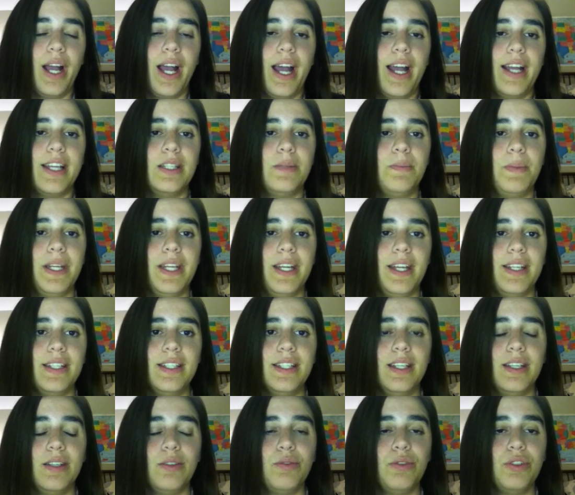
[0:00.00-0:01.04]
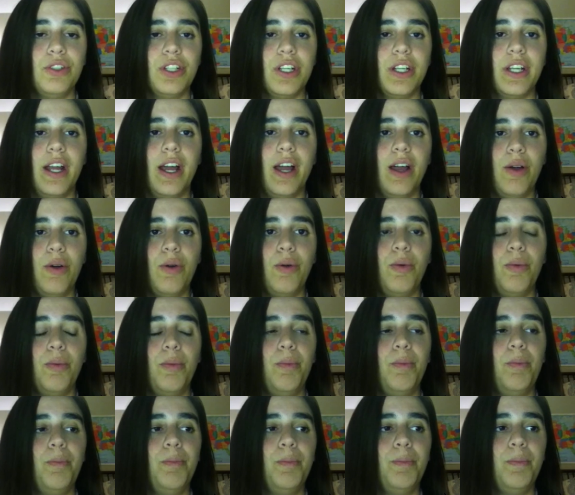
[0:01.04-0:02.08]
a experiência no geral
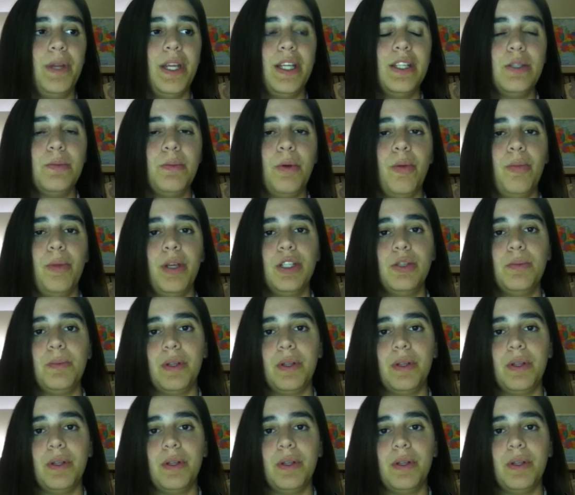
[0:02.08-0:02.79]
principalmente